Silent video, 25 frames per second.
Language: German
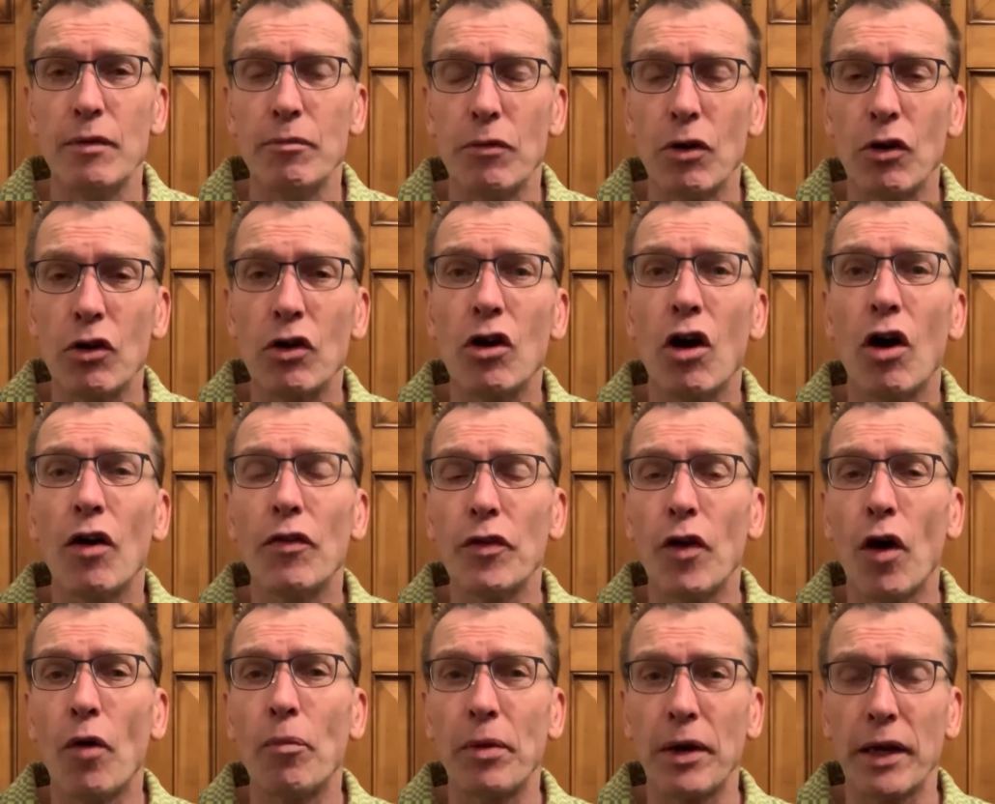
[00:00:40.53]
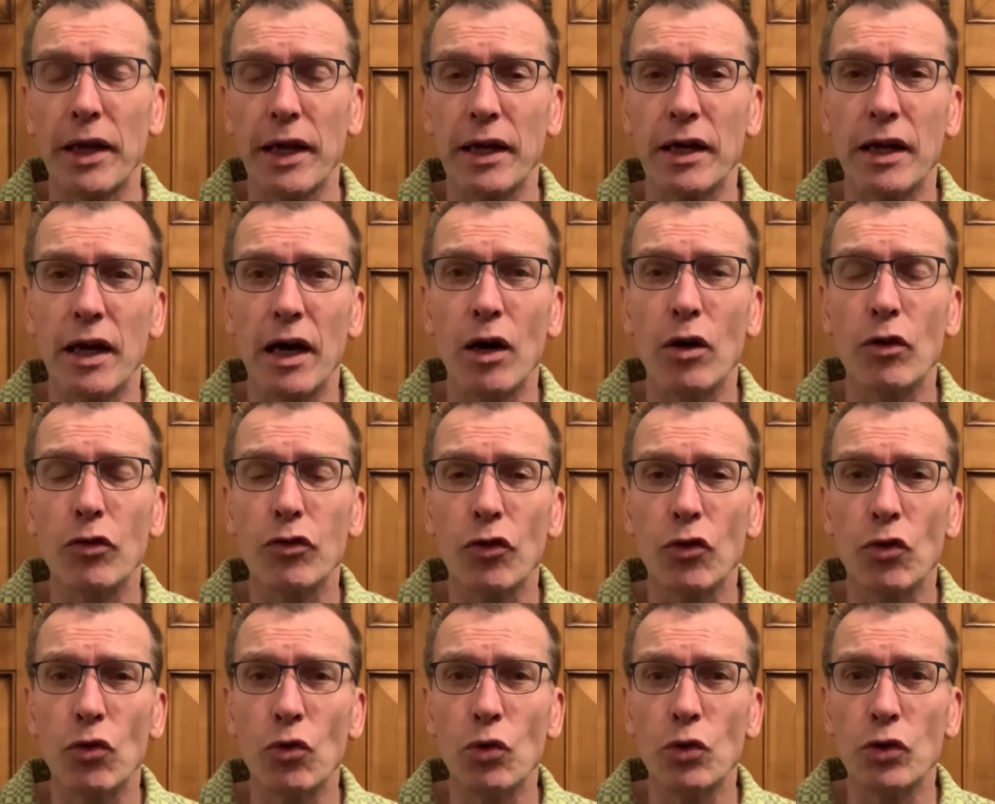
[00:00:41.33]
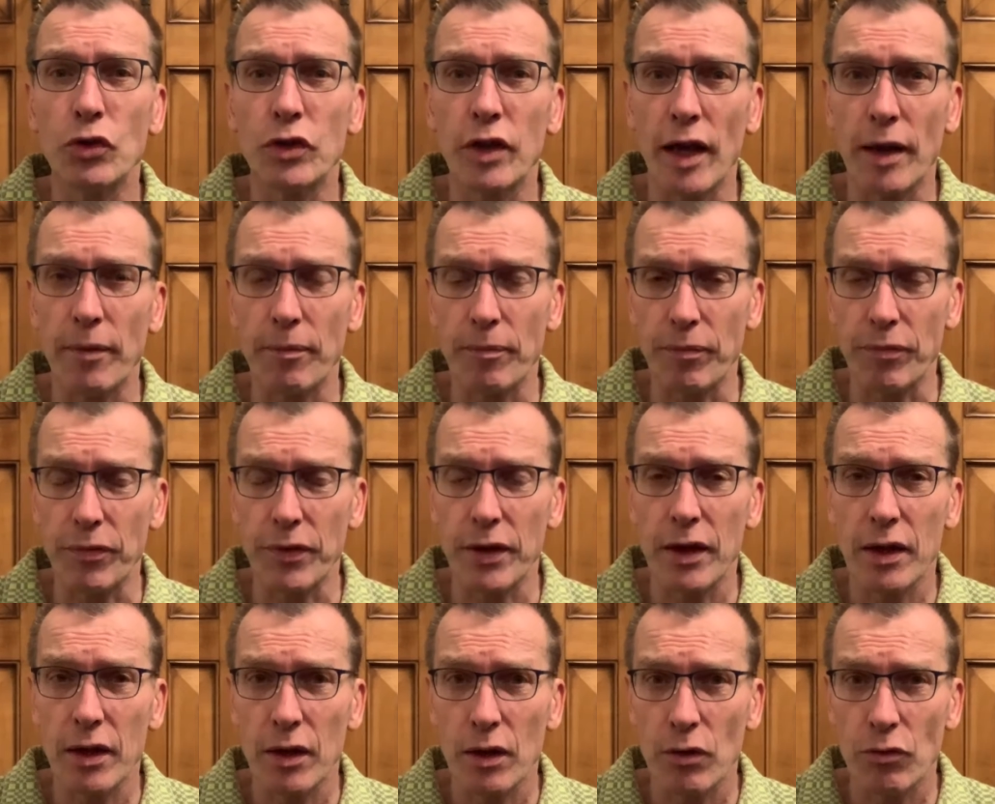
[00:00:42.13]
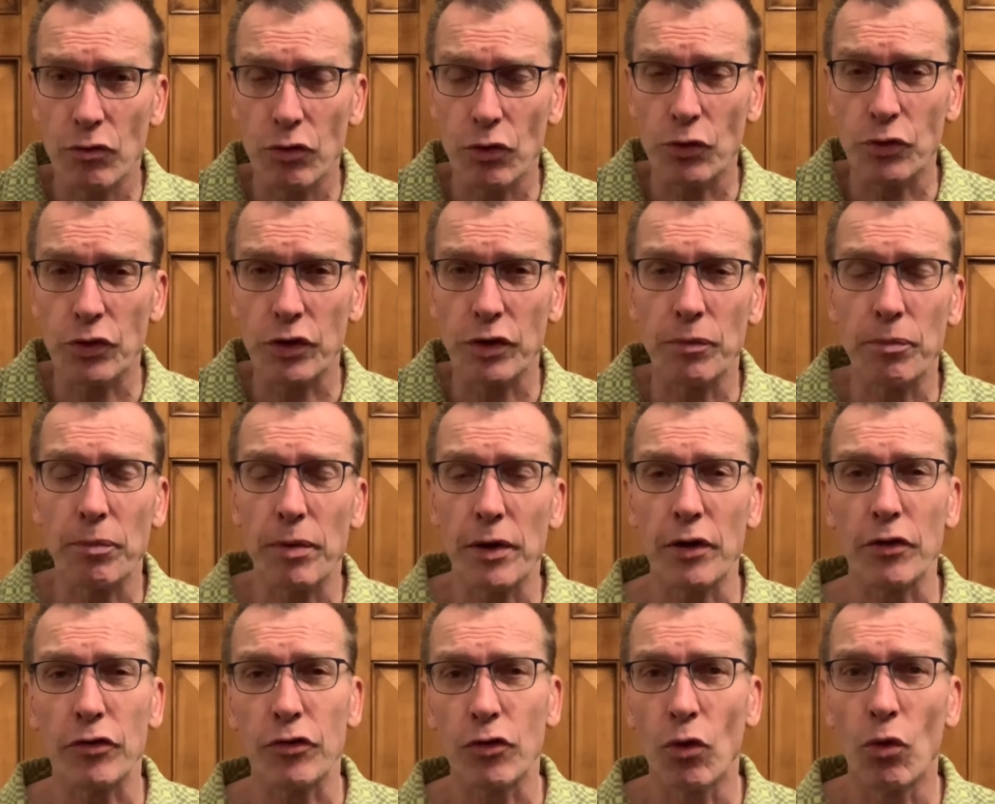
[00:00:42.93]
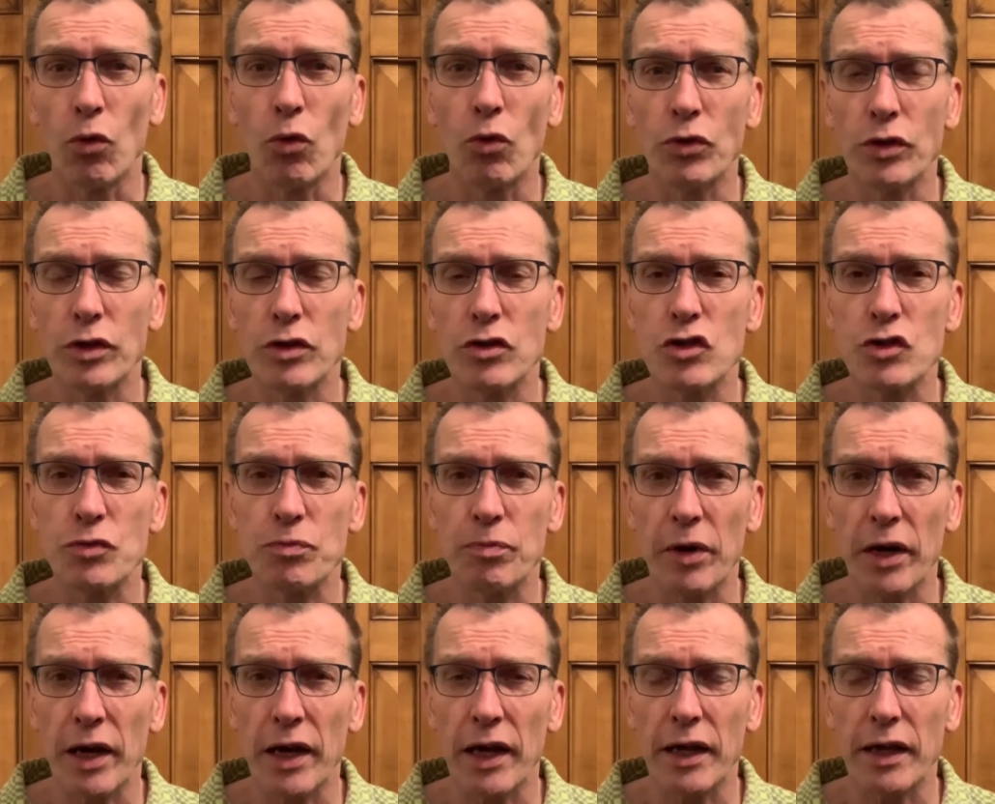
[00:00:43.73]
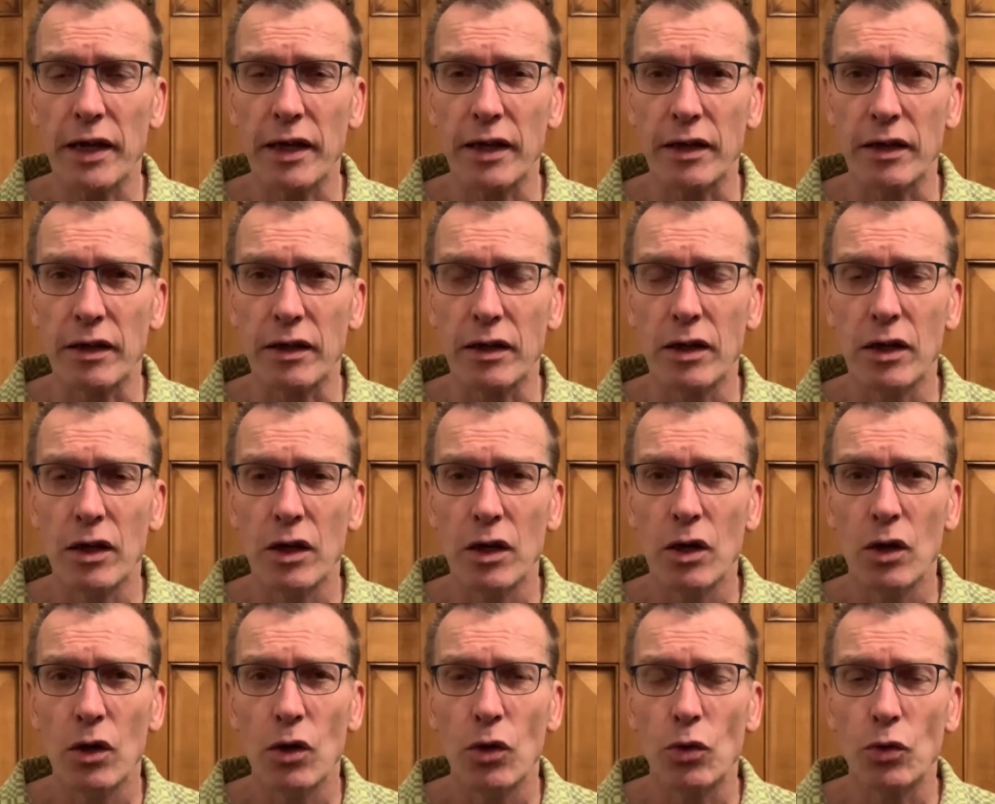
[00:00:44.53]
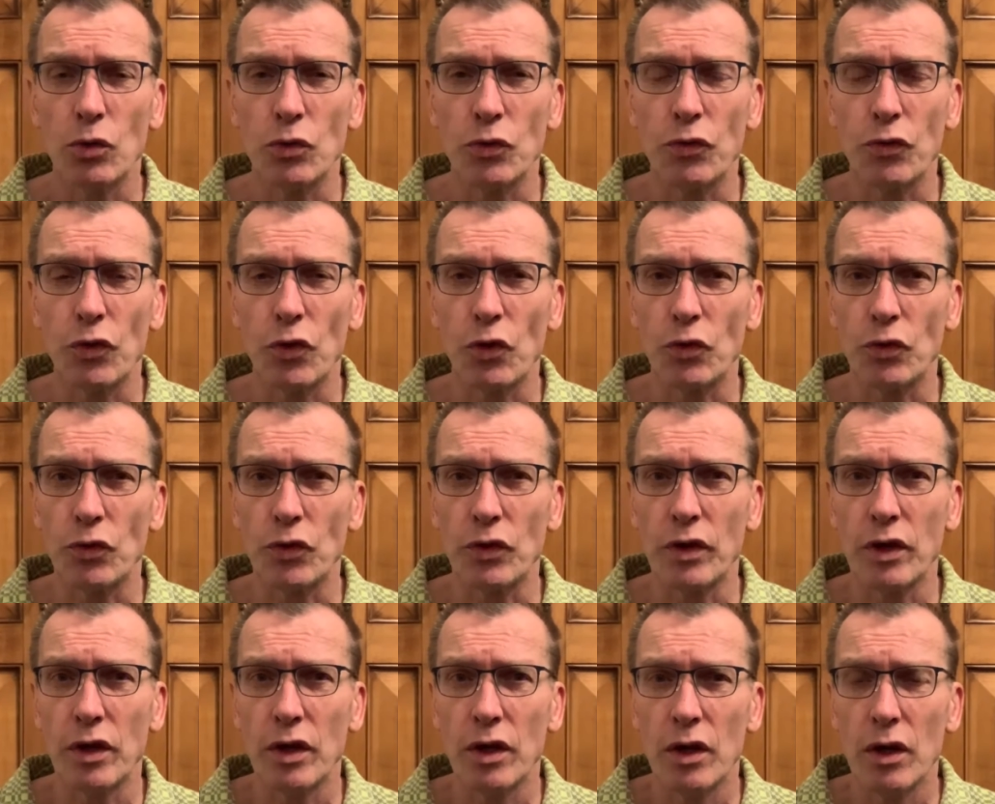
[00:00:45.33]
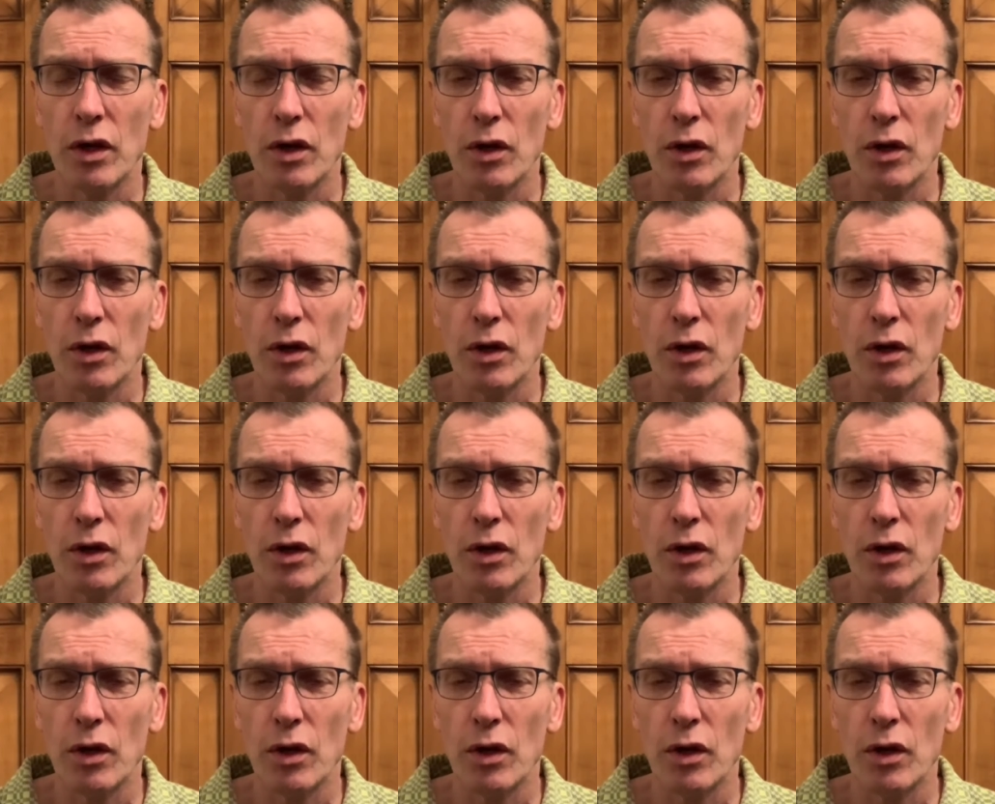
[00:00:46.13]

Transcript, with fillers: Man kann aber genauso gut eben von den Personen sprechen und von,